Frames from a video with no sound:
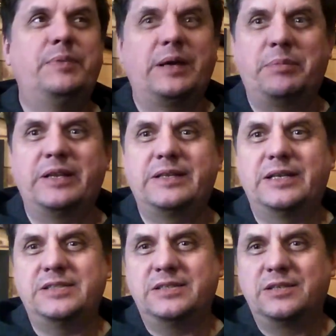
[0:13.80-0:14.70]

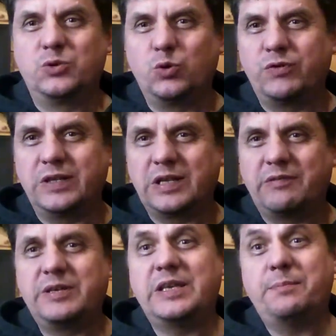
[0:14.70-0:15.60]
Приобретать новые
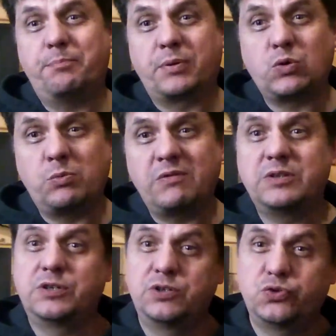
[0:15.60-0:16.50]
навыки,
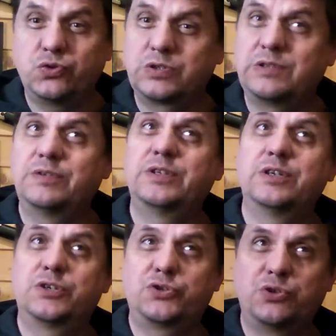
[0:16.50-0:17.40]
пробовать,
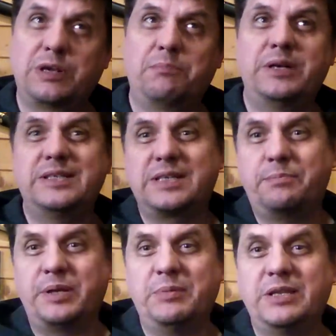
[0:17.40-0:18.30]
чувствовать, что нам
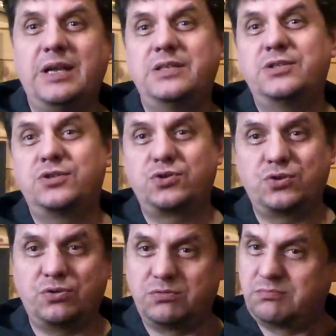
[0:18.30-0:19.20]
близко применять,
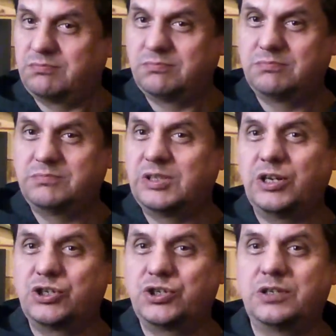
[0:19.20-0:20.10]
что
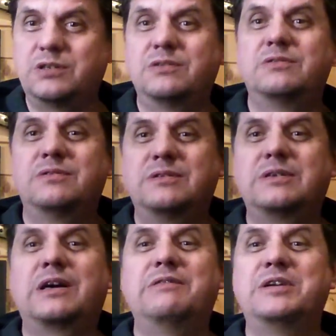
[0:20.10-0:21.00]
не лежит,
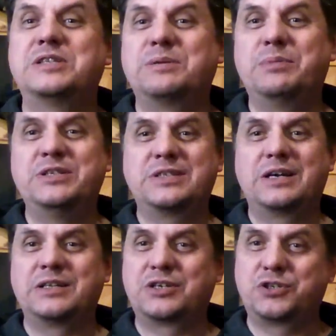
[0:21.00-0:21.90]
как говорится,
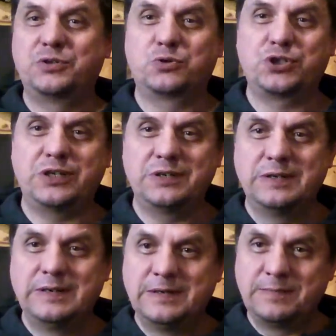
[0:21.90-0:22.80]
близко к нашей душе,
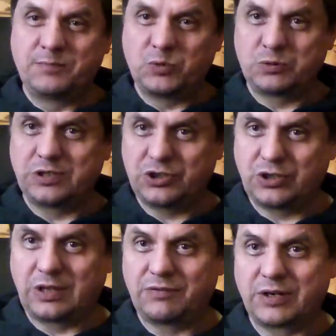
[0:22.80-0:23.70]
то
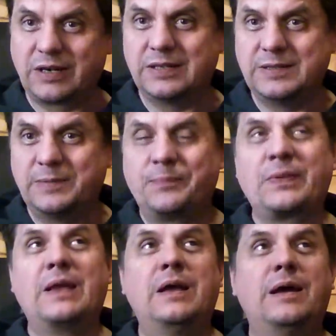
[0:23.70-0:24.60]
значит отвергать.
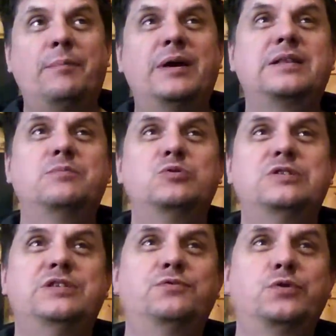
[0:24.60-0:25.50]

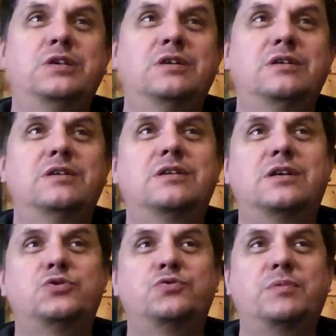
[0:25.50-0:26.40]
Поэтому сегодня
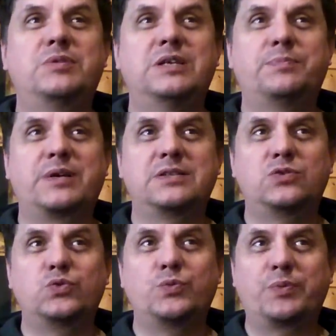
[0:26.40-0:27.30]
хочу вам дать
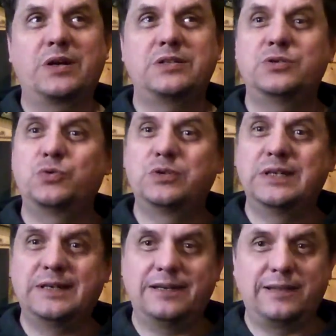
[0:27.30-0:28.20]
простую практику,
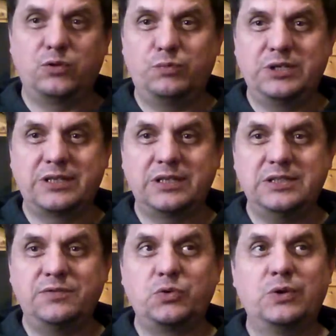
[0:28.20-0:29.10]
дыхательную,
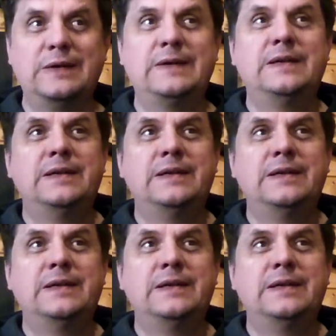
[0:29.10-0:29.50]
медитативную,